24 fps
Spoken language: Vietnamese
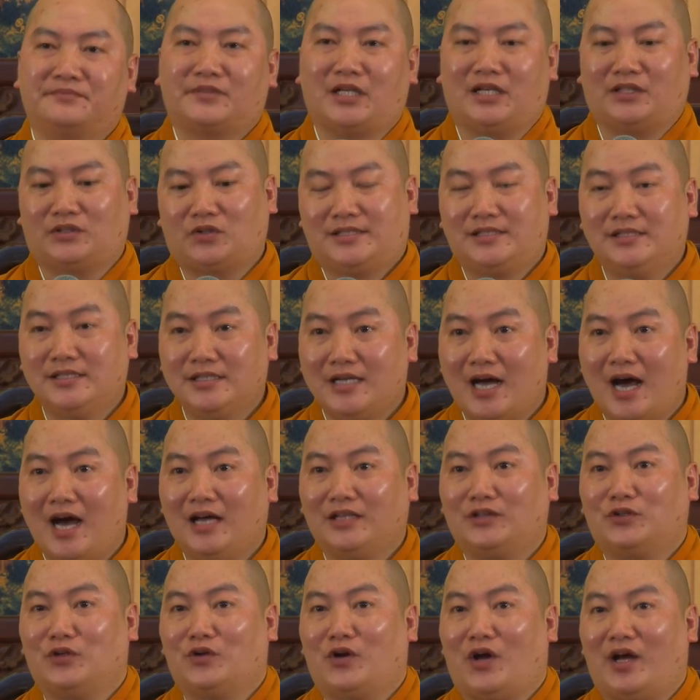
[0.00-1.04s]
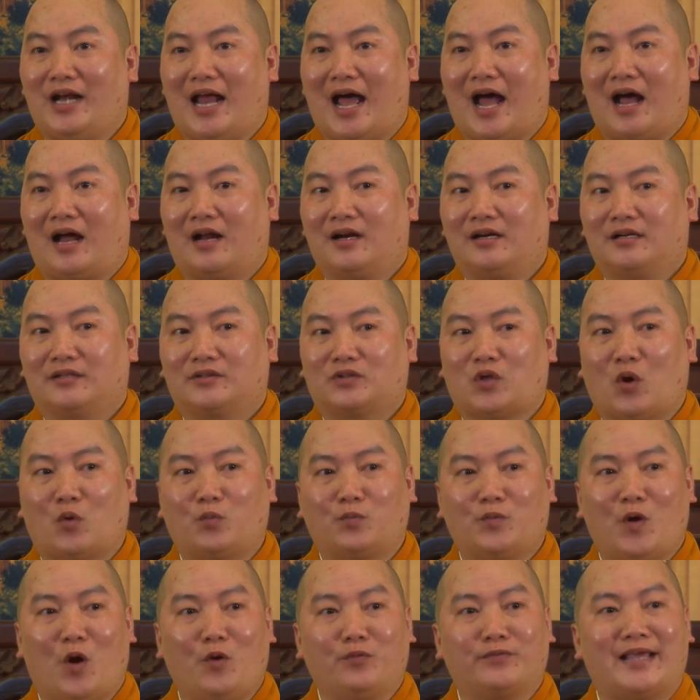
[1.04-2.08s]
Thì trước hết tôi nói là
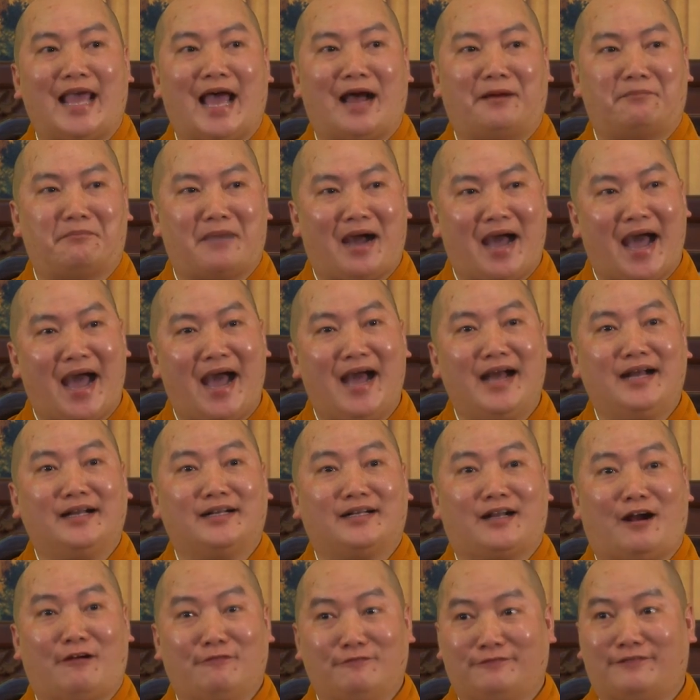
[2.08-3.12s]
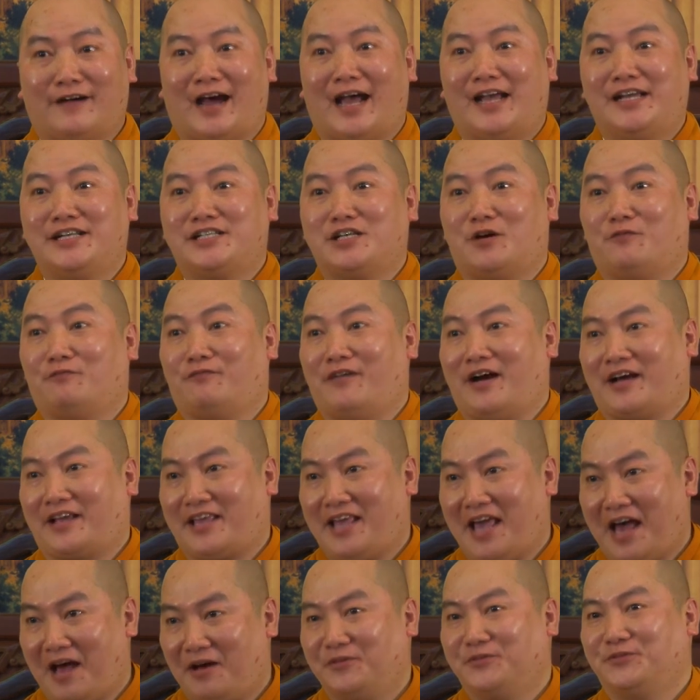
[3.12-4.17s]
tục đốt vàng mã không phải trong Phật
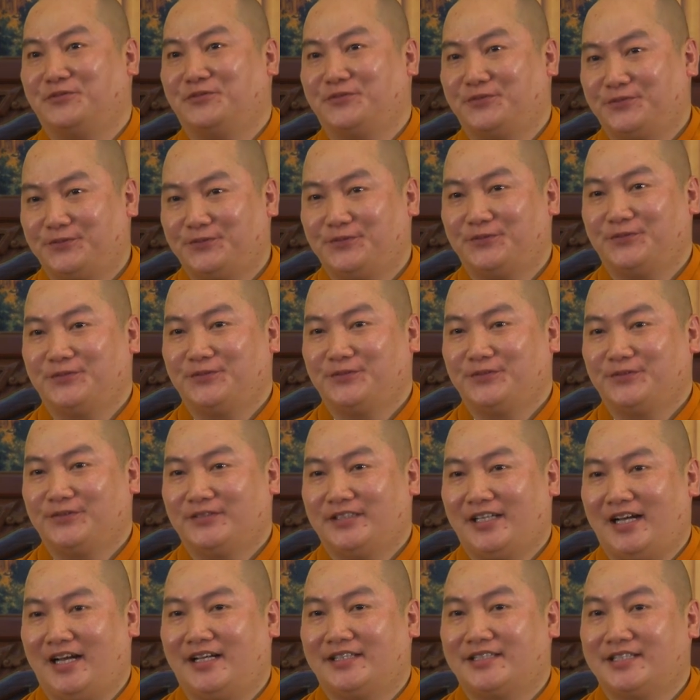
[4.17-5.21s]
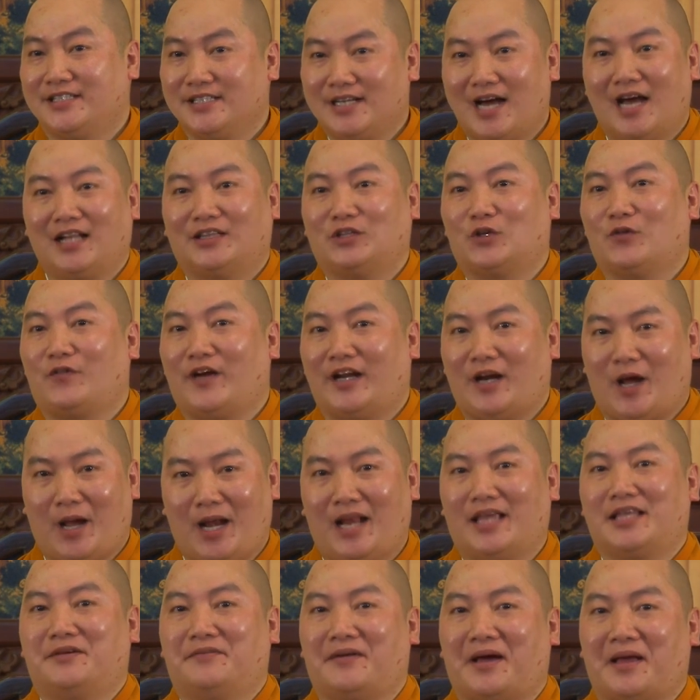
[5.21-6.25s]
giáo. à, Trước hết tôi phải nói
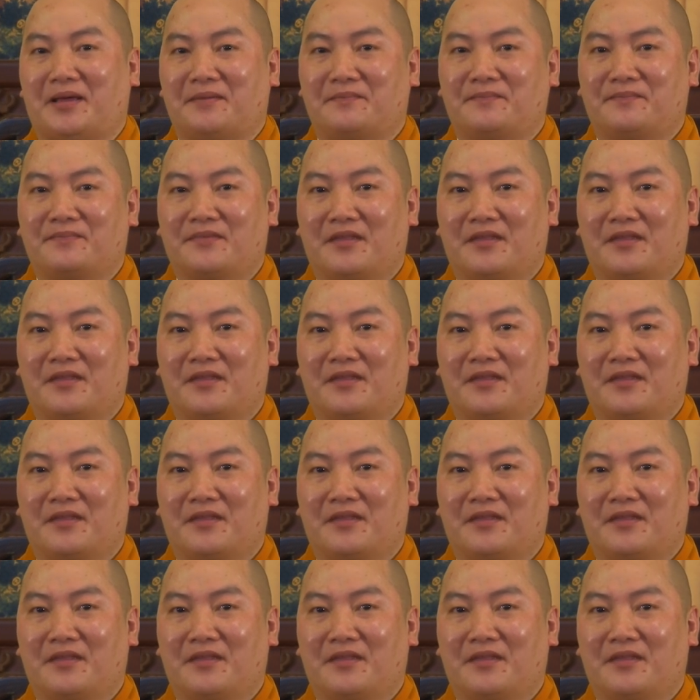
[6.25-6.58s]
là như vậy.